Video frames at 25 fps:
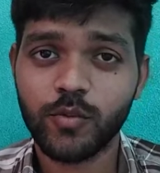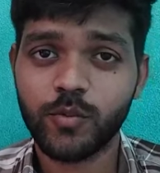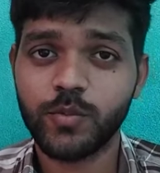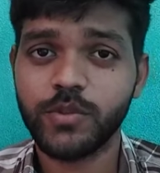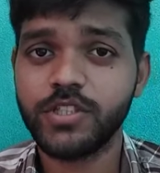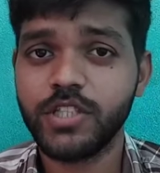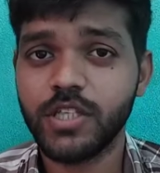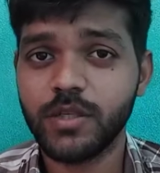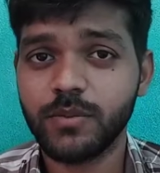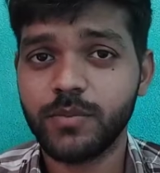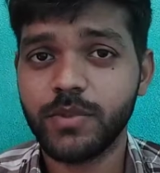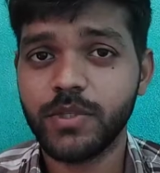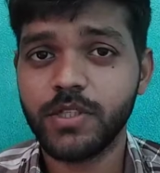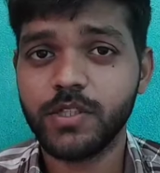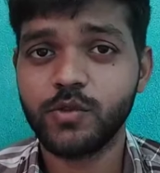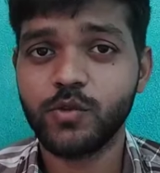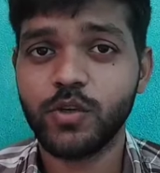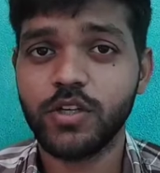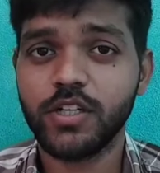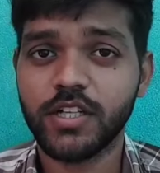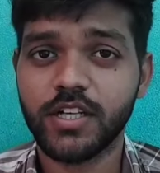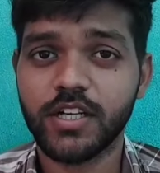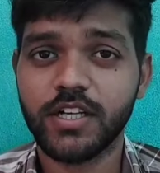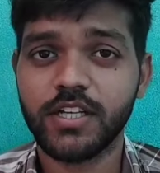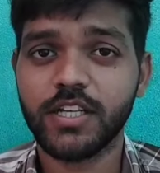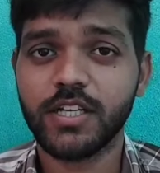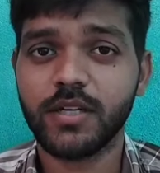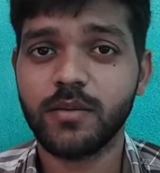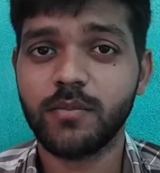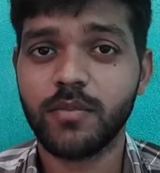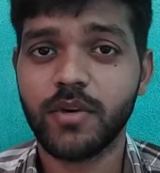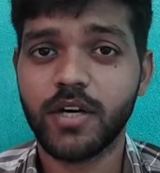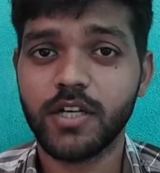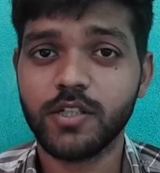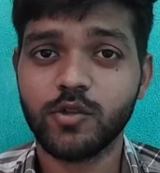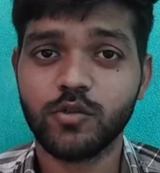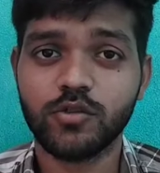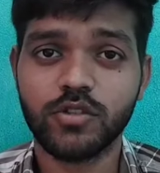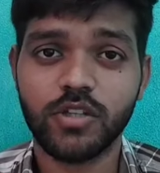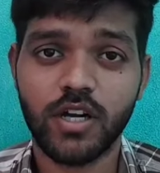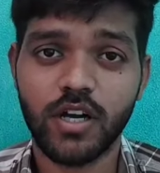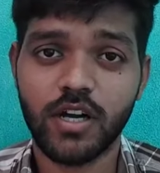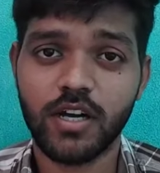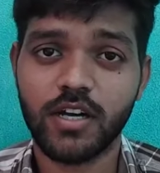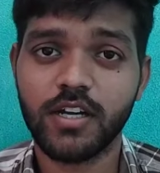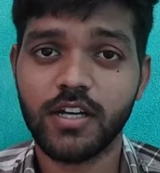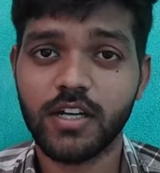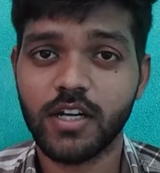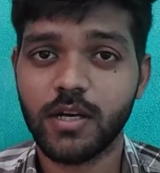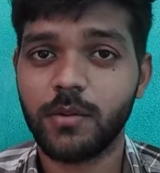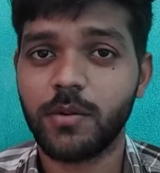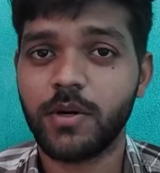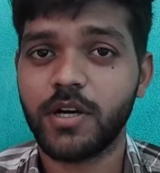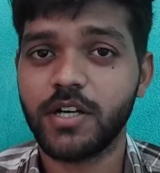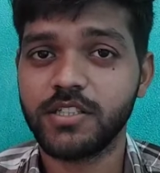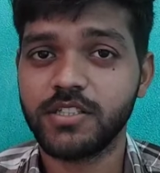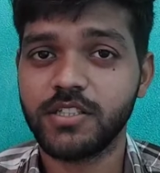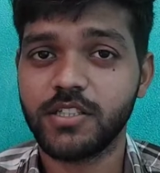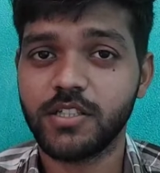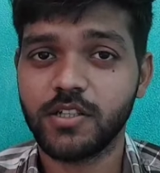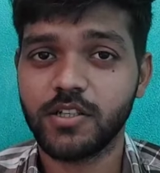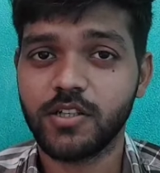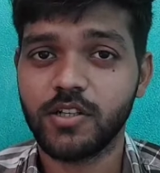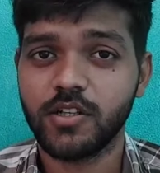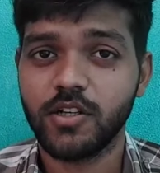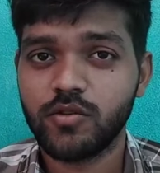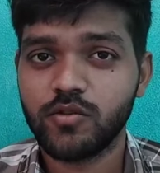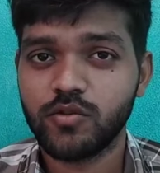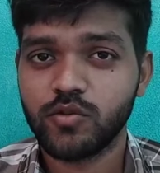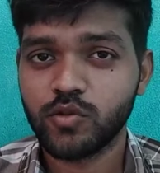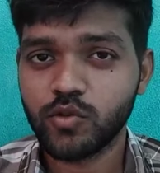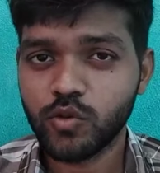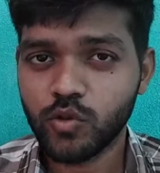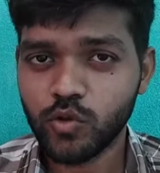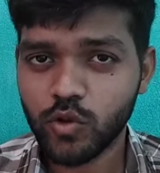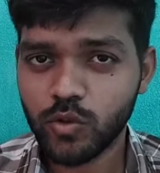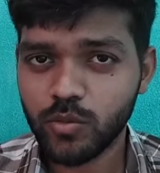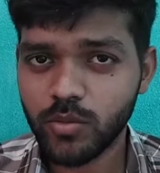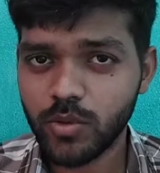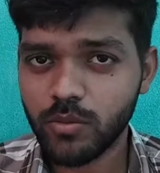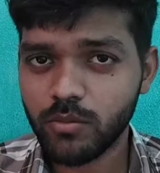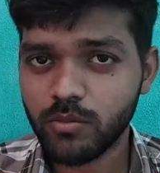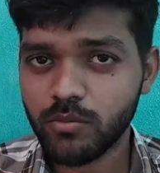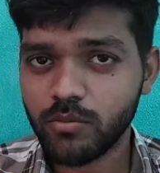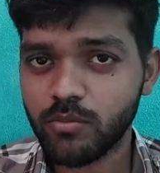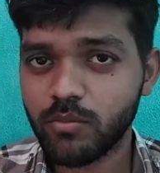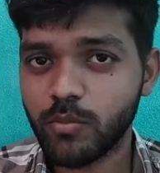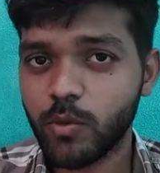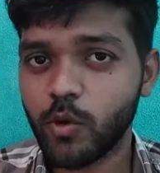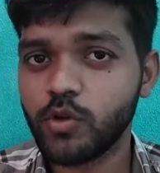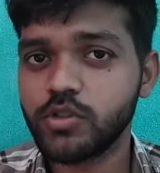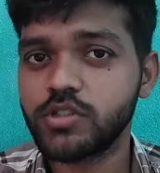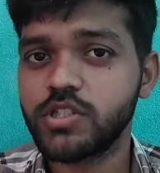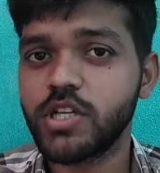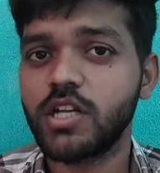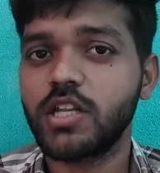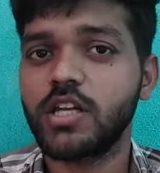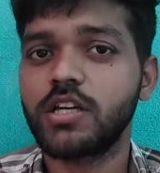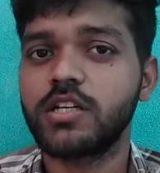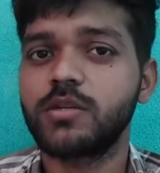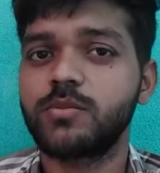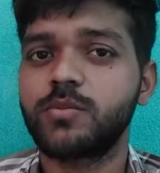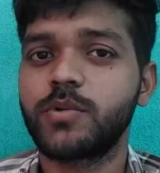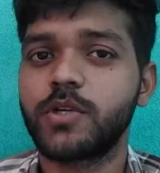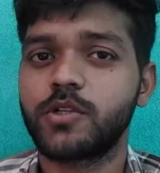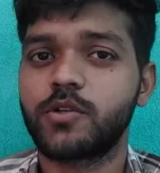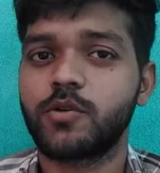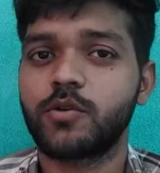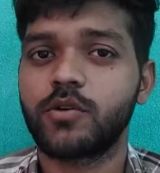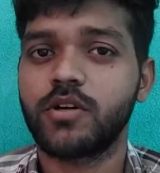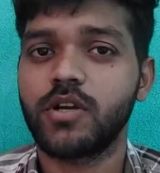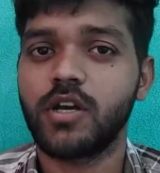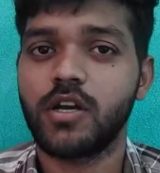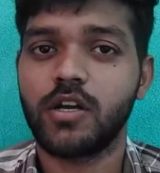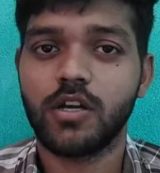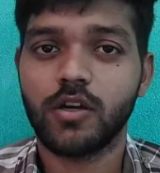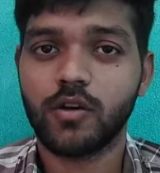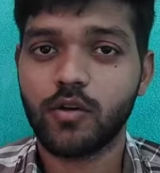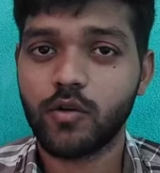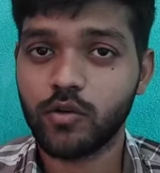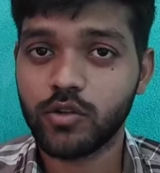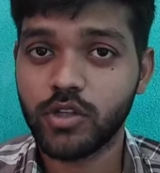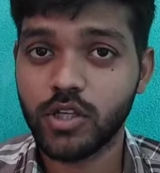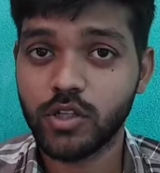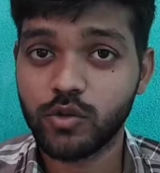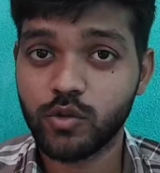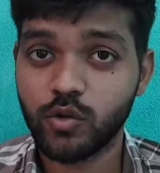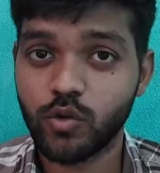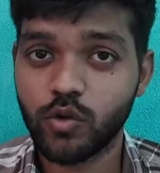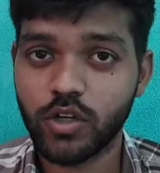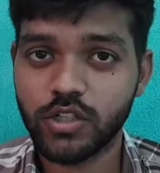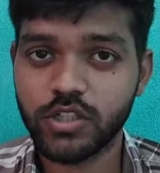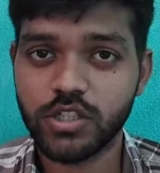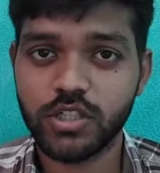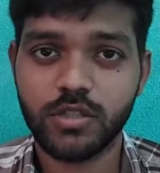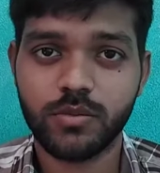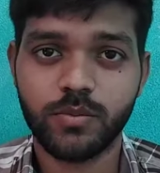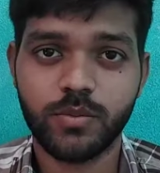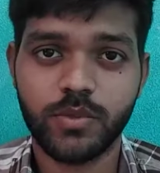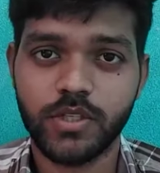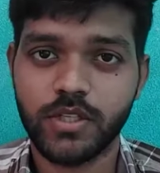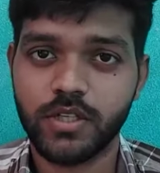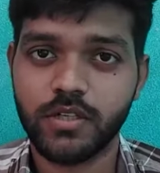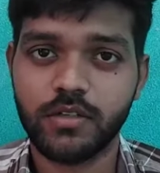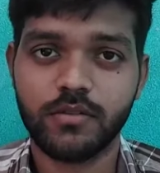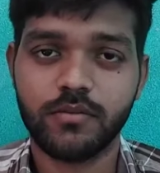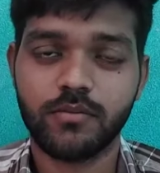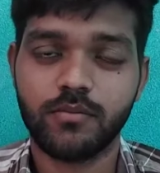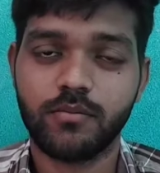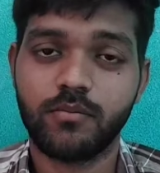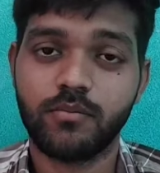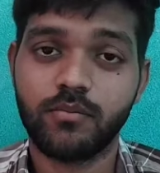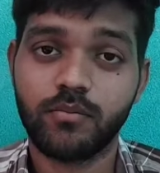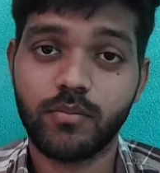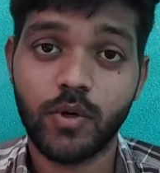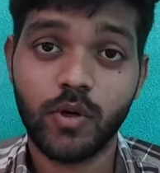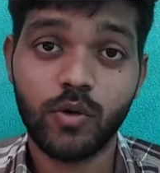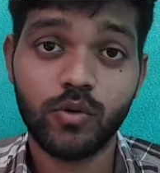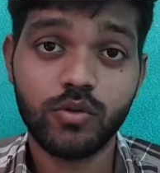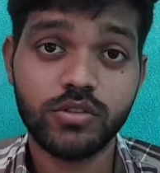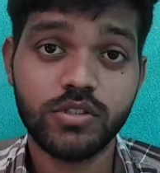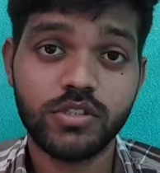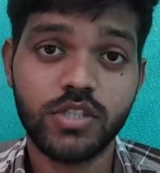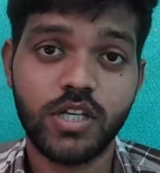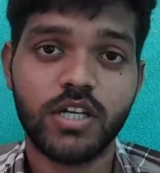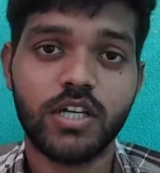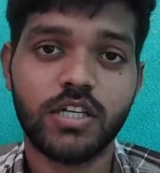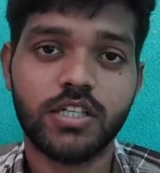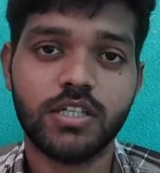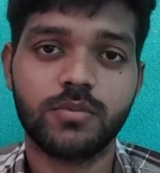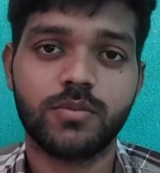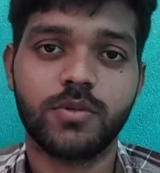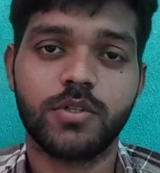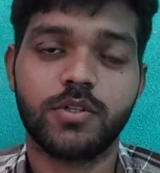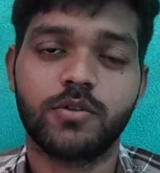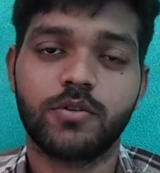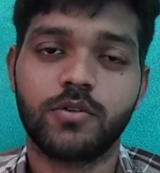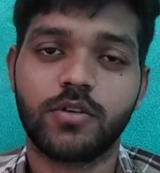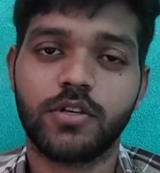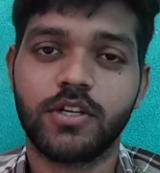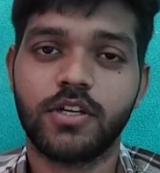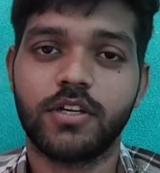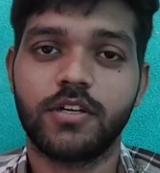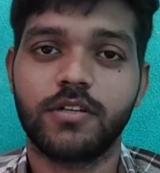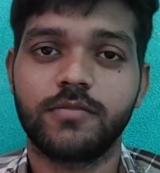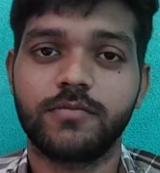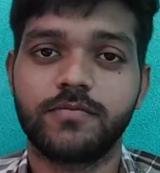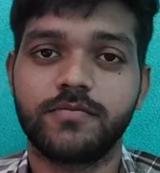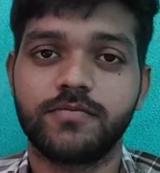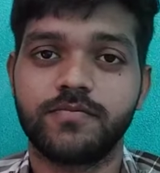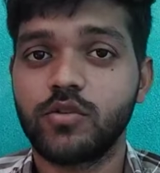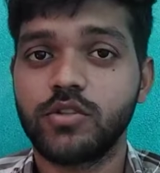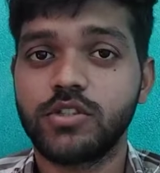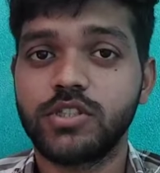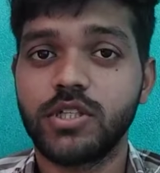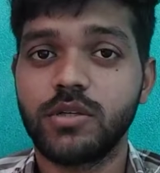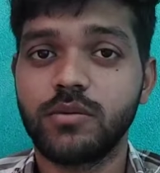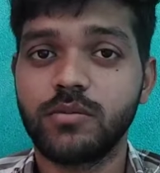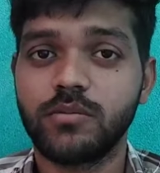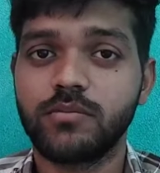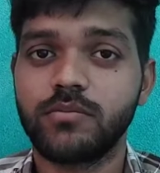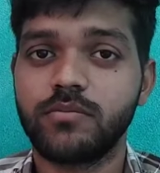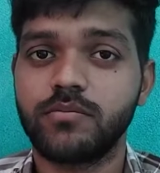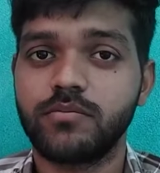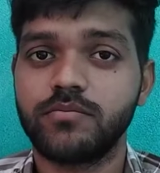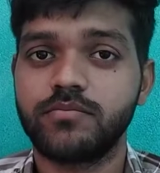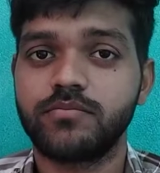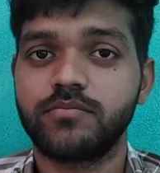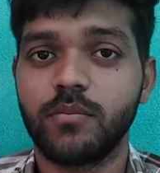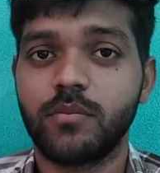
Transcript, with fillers: और बीजेपी ज्वाइन करने के बाद जो दहाड़ने का आवाज़ है दोनों में बहुत ज़्यादा डिफेंड हो गया एक होता थोड़ा सा डिफेंड हाँ बहुत ज़्यादा डिफेंड हो गया क्योंकि जब